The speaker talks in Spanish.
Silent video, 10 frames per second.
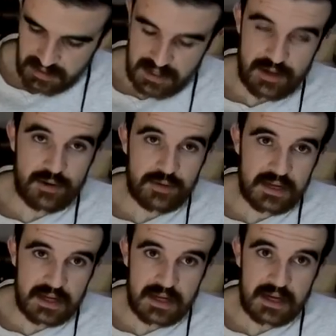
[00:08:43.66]
y os
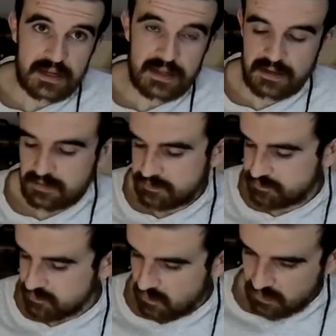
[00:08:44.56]
diré qué tal.
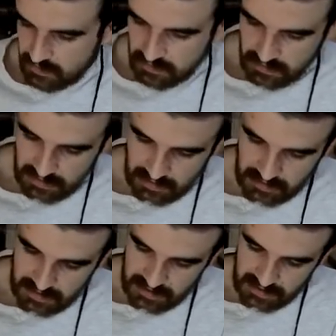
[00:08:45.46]

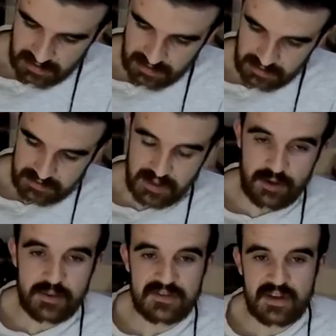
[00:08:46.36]
Eh,
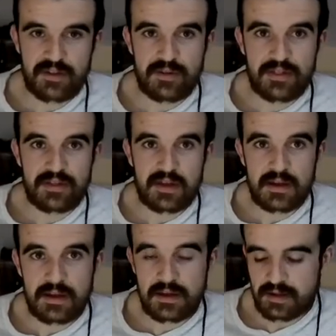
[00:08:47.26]
tengo pensado
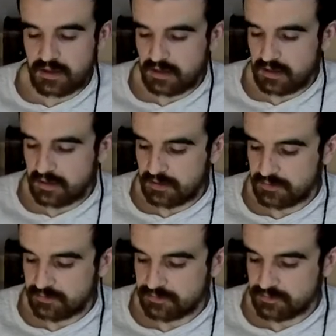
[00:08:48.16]
hacer
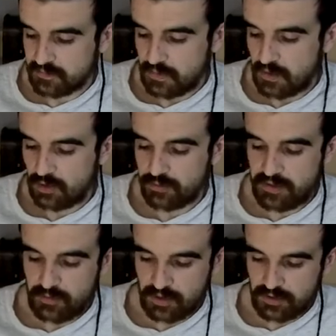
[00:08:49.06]
lo
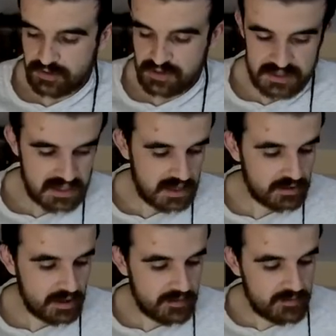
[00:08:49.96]
mismo que os estoy
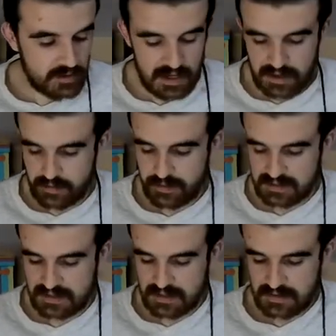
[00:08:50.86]
enseñando ahora mismo en la
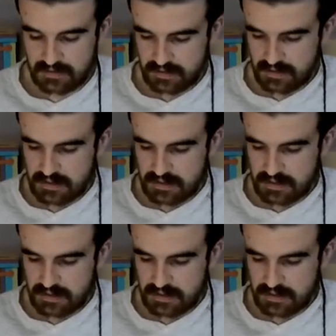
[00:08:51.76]
pantalla.